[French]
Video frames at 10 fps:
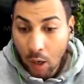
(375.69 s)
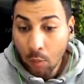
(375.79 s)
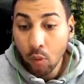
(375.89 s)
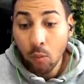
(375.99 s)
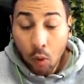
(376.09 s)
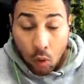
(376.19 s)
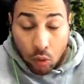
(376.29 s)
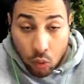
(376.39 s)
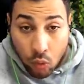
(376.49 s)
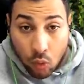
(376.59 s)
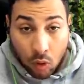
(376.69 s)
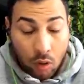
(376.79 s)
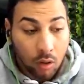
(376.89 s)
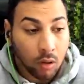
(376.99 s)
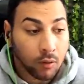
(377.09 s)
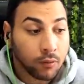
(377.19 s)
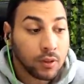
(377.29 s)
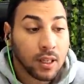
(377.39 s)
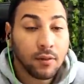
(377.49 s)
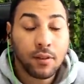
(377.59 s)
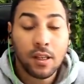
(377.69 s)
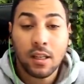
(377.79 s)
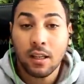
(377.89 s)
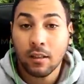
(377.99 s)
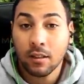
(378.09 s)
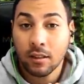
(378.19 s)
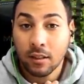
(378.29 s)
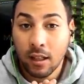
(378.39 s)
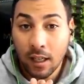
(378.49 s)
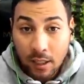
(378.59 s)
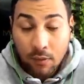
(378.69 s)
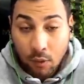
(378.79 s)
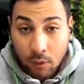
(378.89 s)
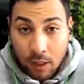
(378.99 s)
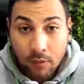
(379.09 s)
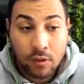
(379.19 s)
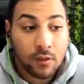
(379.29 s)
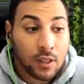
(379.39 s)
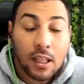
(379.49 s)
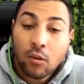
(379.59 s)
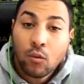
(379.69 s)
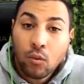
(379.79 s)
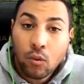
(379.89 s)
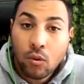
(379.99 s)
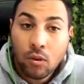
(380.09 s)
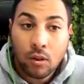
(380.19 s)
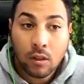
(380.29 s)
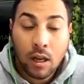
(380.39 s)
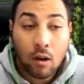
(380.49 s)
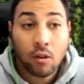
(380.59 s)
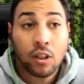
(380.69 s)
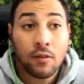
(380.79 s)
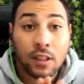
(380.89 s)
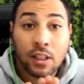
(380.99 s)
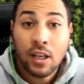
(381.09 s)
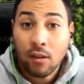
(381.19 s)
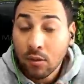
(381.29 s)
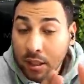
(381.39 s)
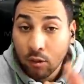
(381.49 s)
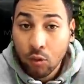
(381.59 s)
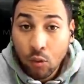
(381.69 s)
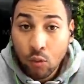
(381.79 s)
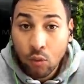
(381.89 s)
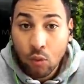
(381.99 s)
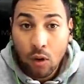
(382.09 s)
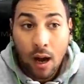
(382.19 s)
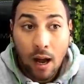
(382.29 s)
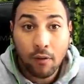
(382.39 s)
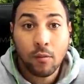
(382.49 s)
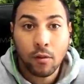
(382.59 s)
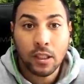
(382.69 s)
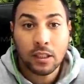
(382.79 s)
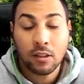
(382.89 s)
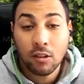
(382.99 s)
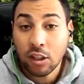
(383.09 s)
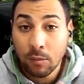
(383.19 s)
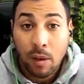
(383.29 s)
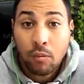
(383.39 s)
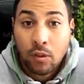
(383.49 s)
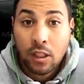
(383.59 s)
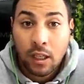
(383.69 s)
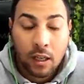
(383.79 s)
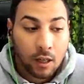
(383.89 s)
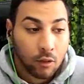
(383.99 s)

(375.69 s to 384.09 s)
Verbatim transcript: Pour mon retour, vous avez un giveaway, vous avez quatre couteaux. alors j'avais déjà annoncé deux couteaux avant mon accident que j'ai pas pu tirer.